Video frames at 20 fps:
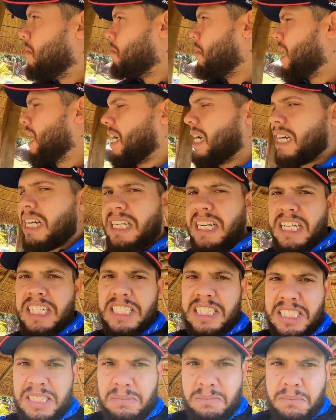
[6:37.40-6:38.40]
Bacana
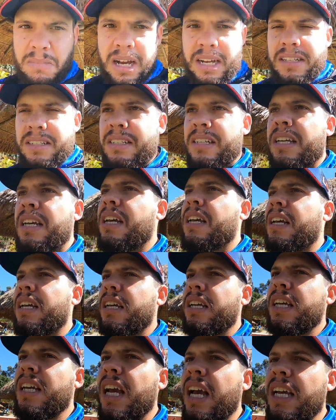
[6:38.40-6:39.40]
demais.
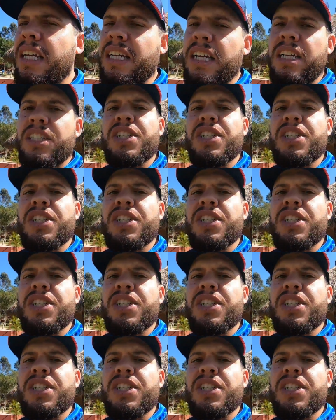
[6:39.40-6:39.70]
E aí